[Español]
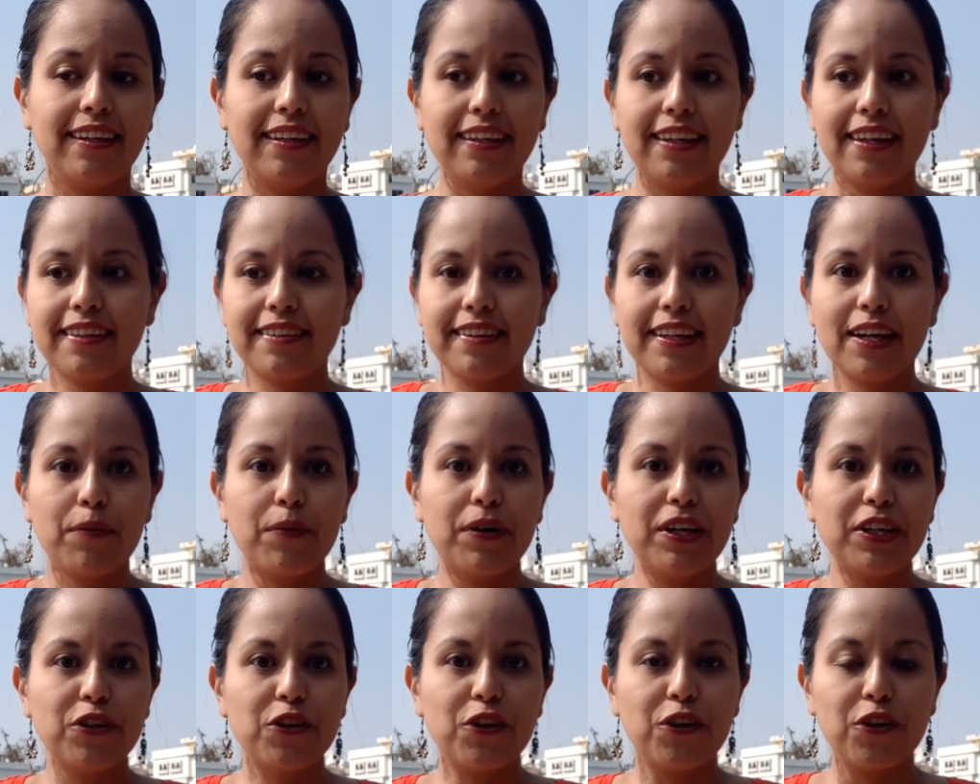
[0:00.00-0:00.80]
Y es que,
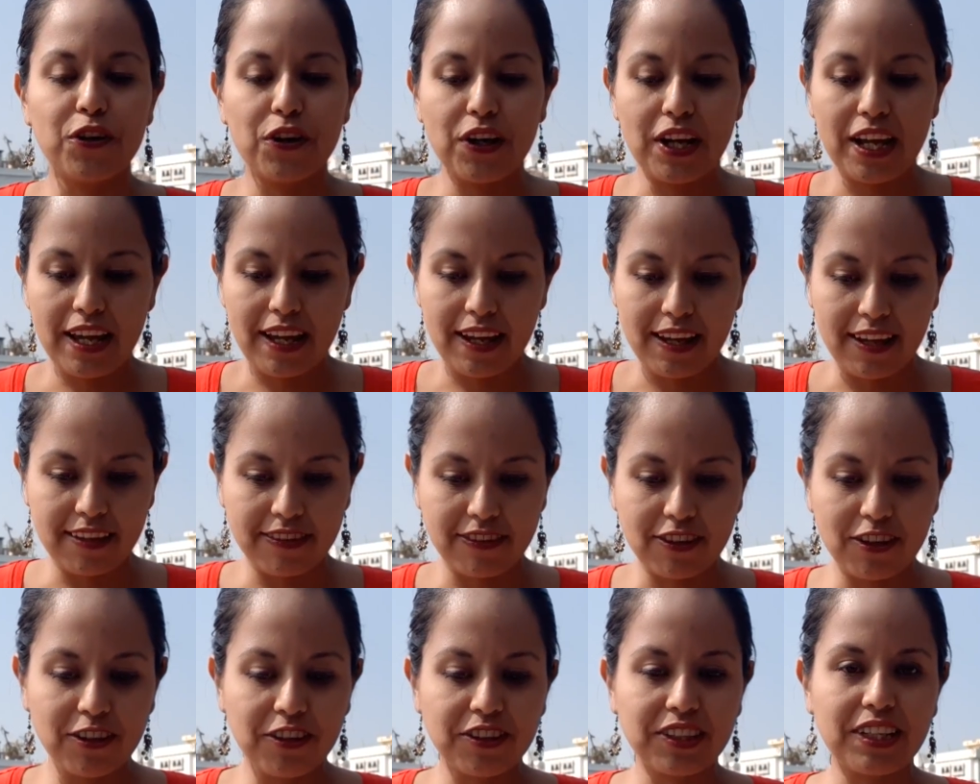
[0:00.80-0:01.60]
bueno, eh,
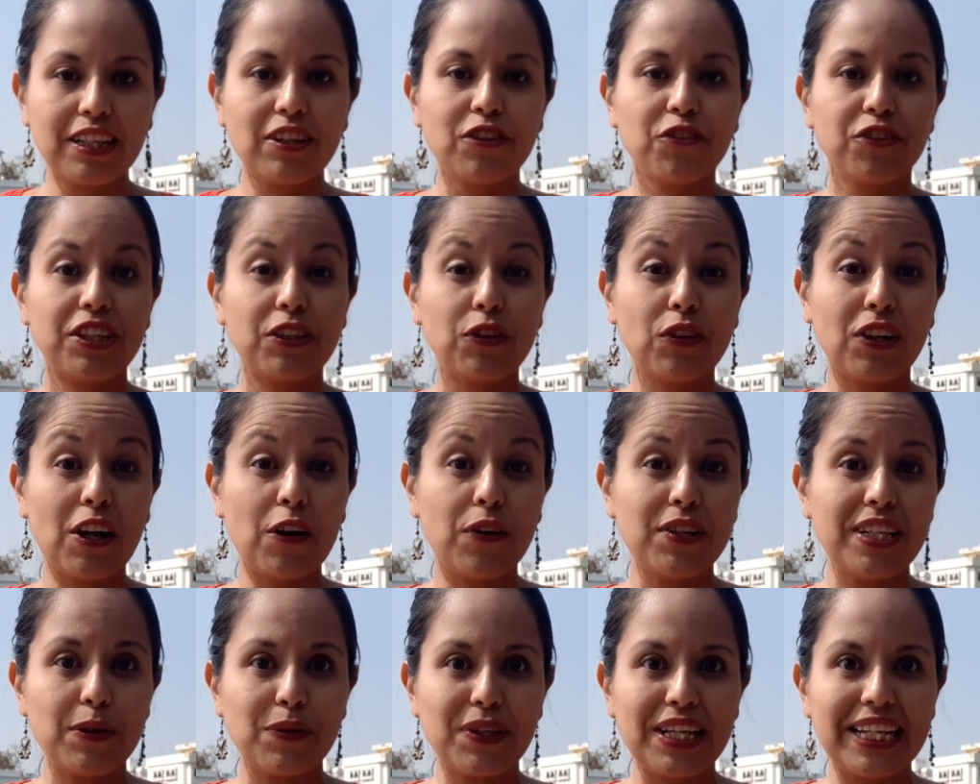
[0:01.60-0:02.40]
todos los que nos ha tocado
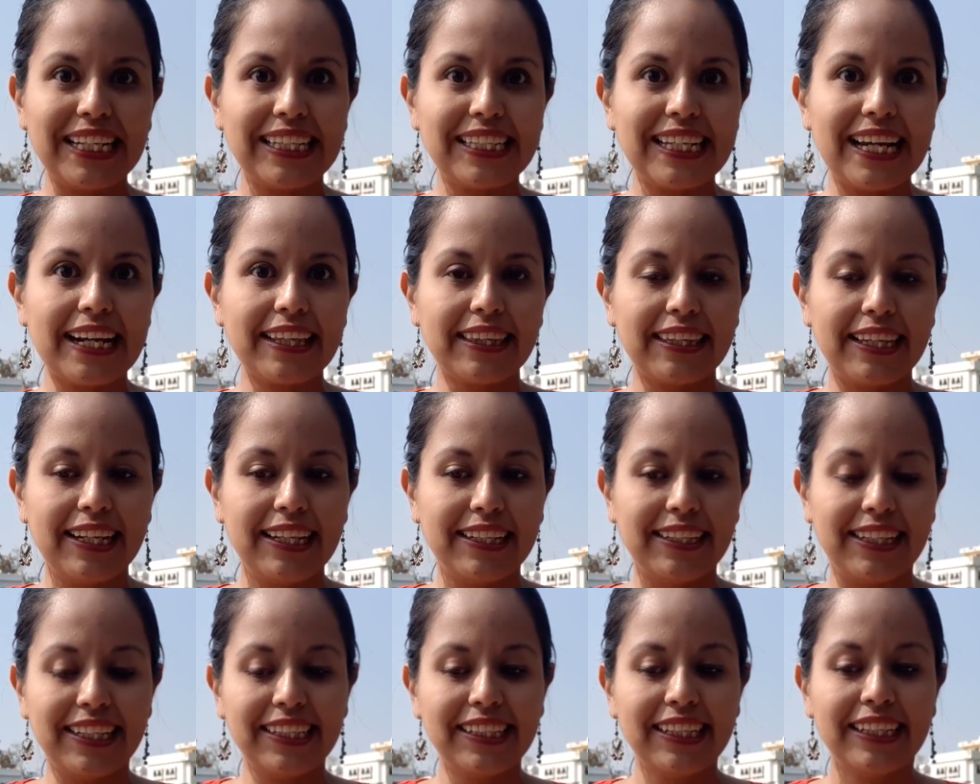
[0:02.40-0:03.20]
ya utilizar
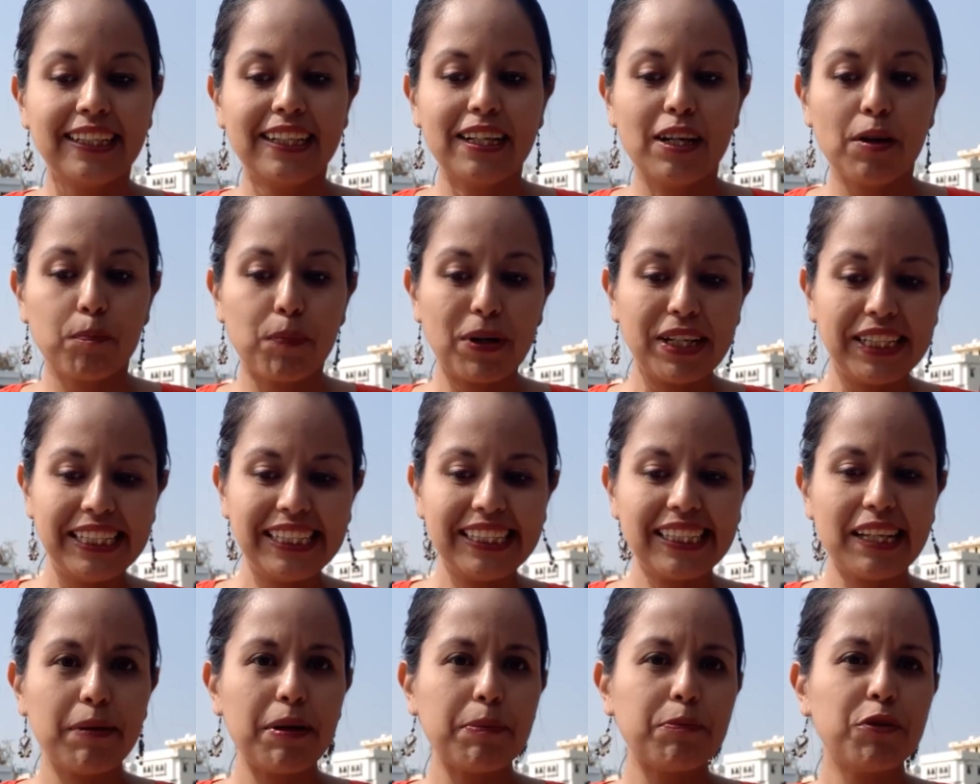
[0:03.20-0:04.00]
trenes, pues sí
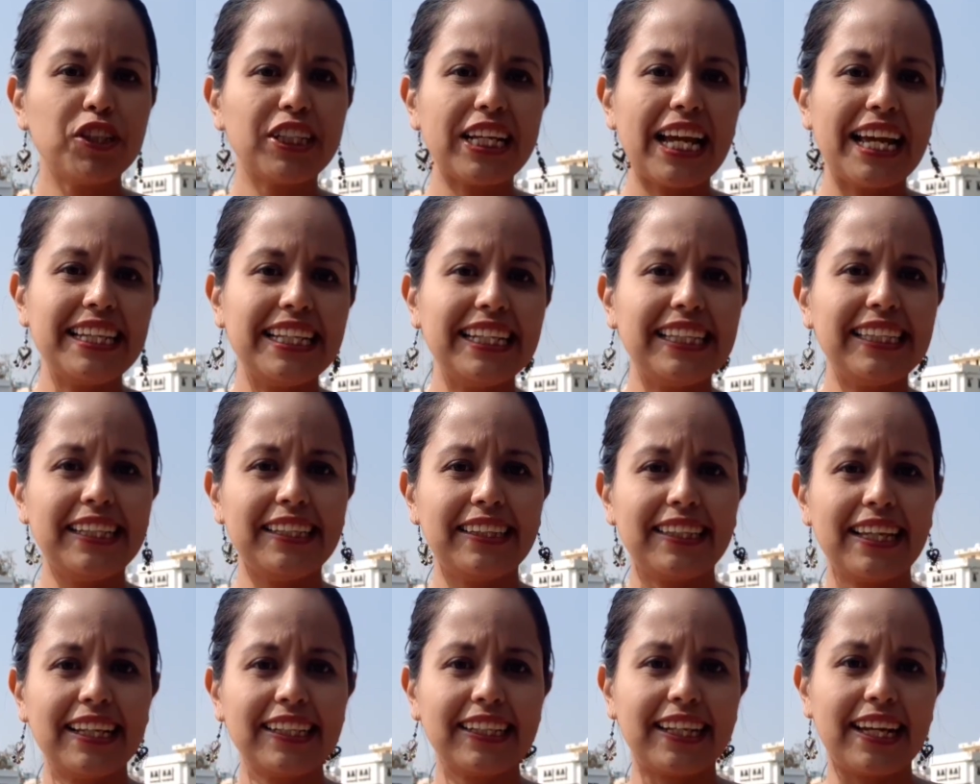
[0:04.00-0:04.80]
sabemos que hay
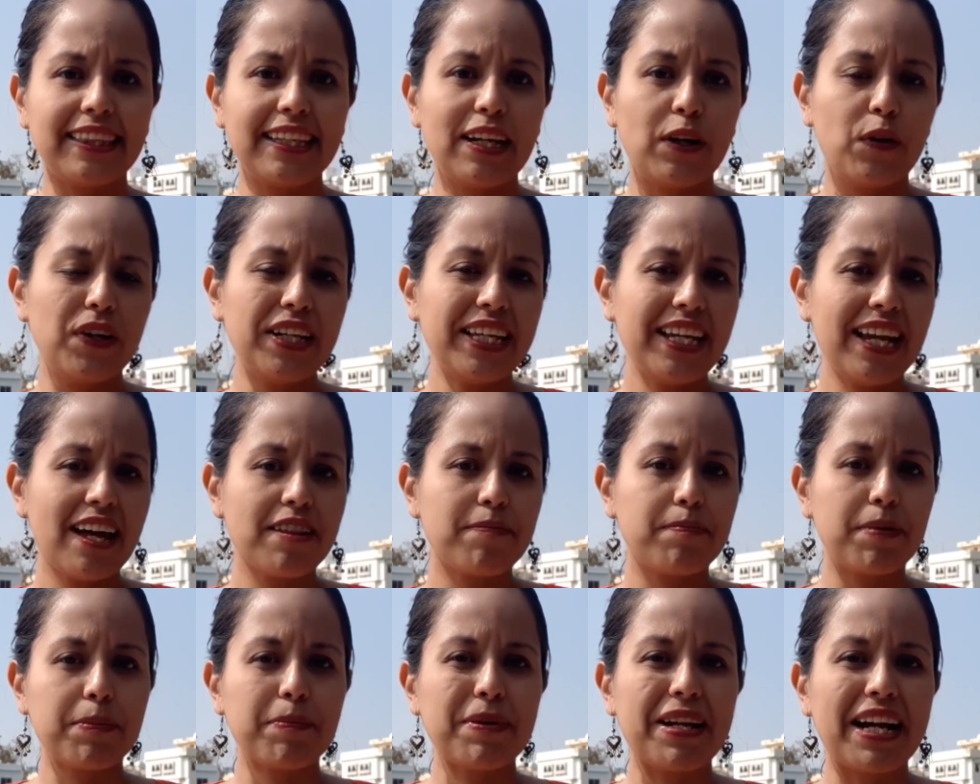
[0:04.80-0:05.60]
distintas categorías,
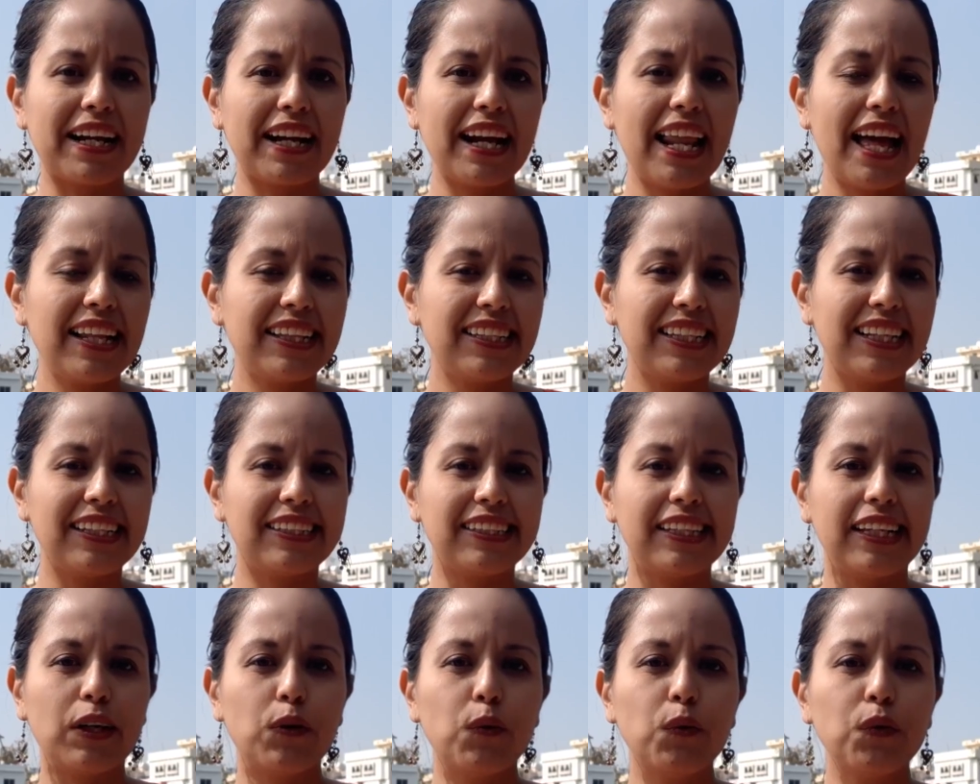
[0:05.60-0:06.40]
primera clase,
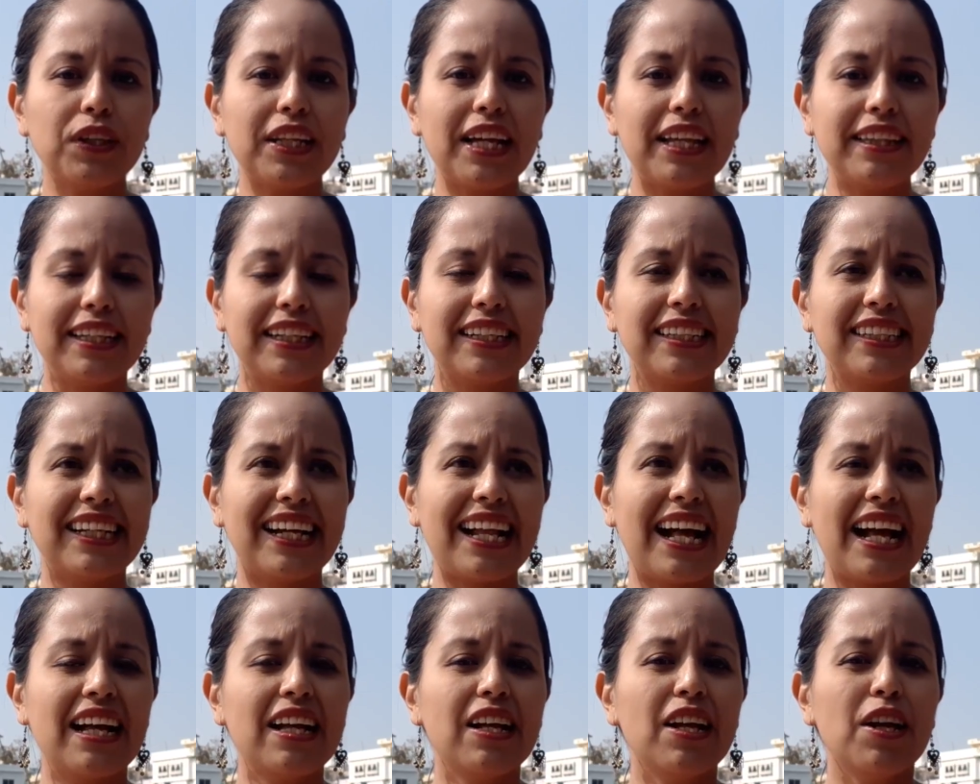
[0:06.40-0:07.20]
segunda, tercera.